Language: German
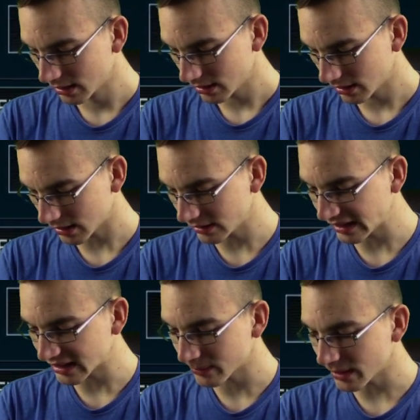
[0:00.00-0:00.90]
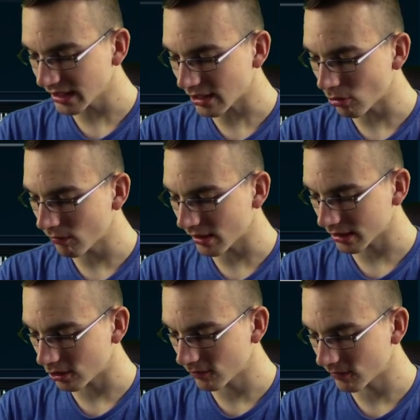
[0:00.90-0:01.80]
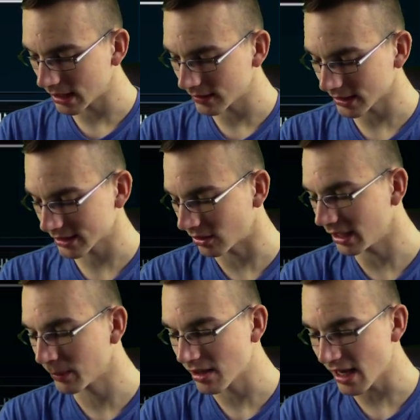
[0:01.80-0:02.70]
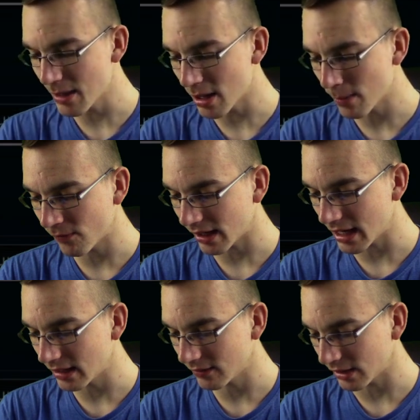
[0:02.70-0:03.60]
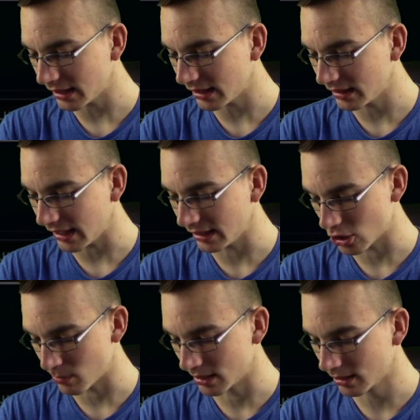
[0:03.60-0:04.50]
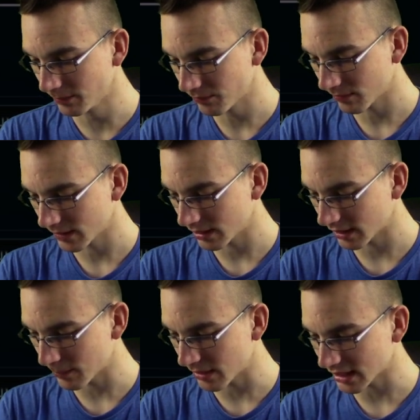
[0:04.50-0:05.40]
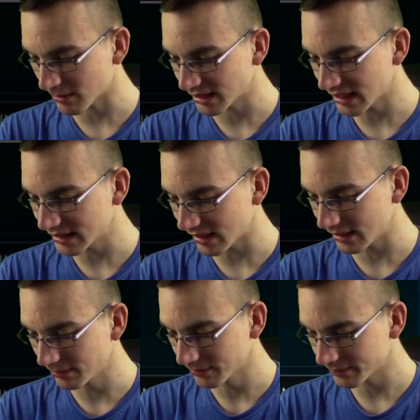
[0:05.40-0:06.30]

Dann kann ich jetzt Nein auch verkaufen, weil was soll ich mit Neymar im Verein, wenn ich ihn eh nicht spiele. Ich gebe mal 2,6 ein.